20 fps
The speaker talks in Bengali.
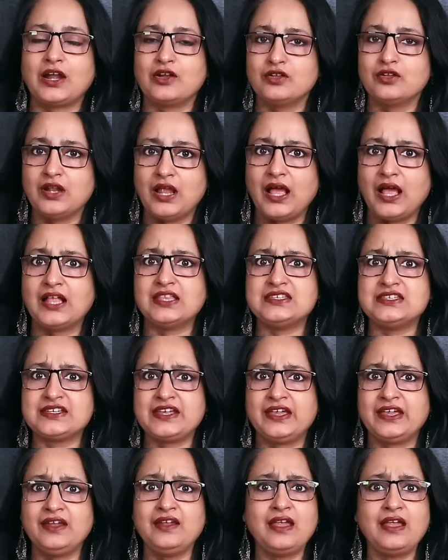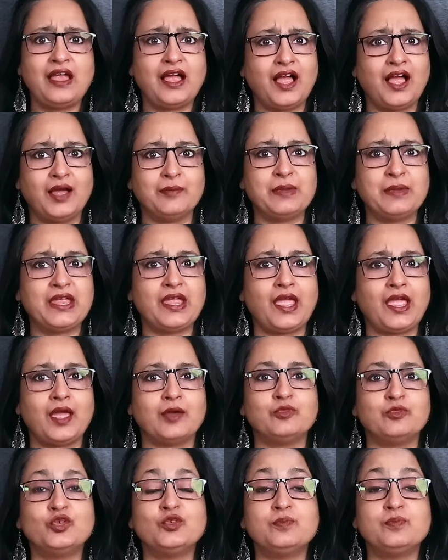কারণ আজকের আমি
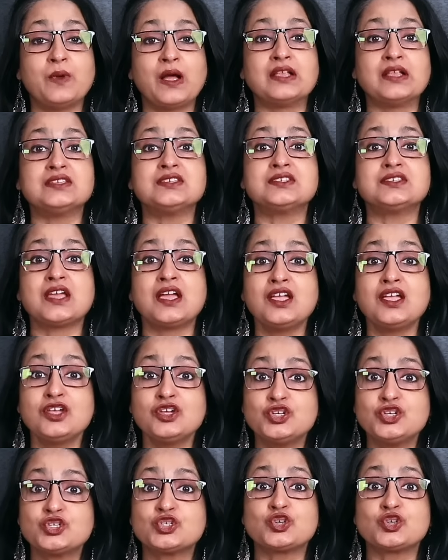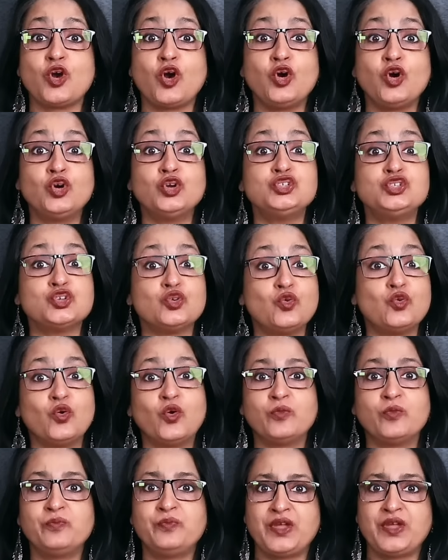এমন পাঁচটা সহজ
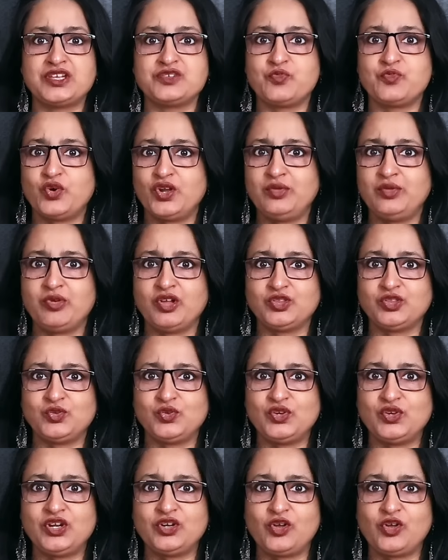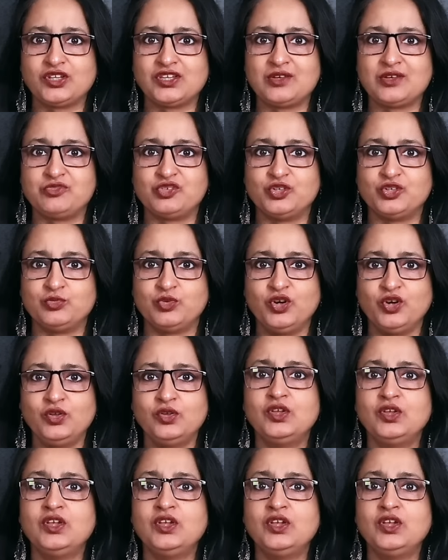অভ্যেস পরিবর্তনের কথা বলবো